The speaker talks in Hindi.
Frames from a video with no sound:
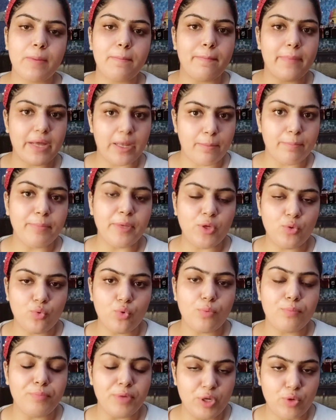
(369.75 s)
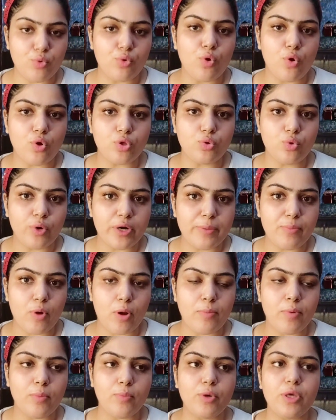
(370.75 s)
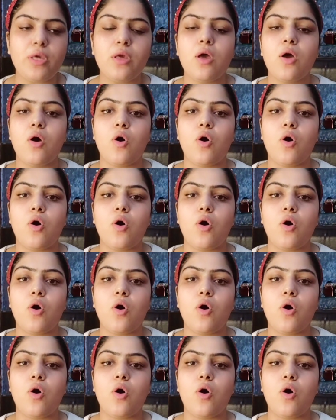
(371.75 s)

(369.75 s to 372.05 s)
मीनू मीरू को थोड़ी प्रॉब्लम हुई